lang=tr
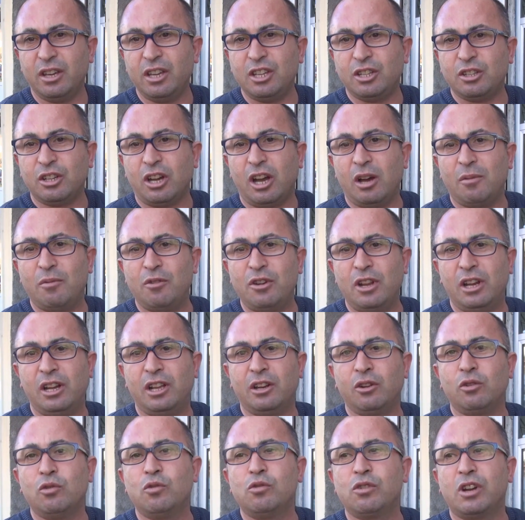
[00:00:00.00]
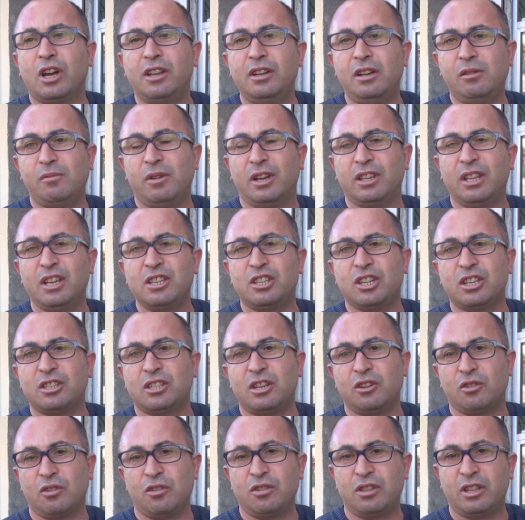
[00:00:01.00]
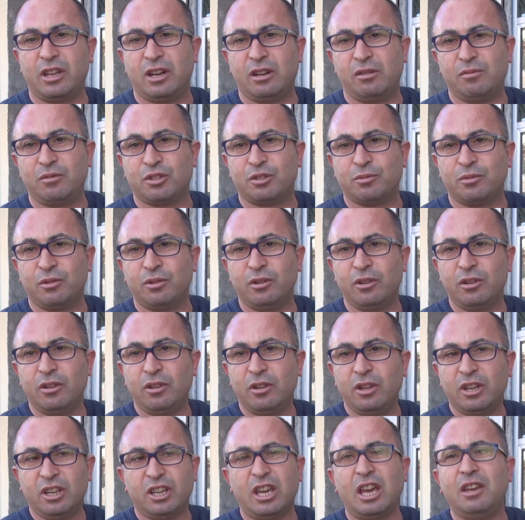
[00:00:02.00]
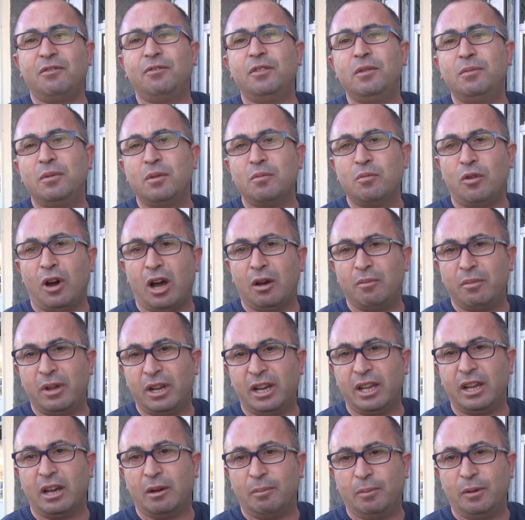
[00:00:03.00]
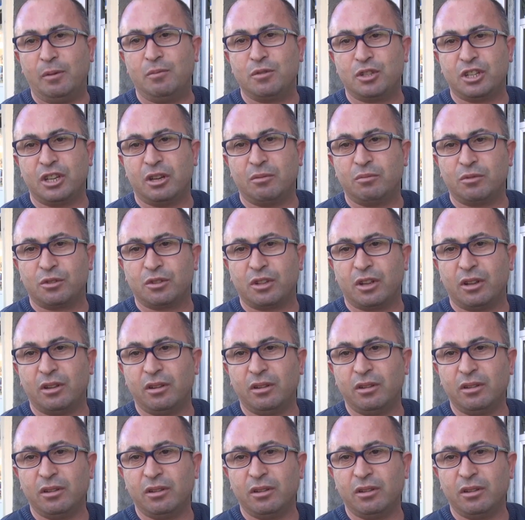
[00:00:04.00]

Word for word: hiç abonelere uğranılmadan ceza gönderilmiş. Keyfi bir muamele yapılmış yani burada.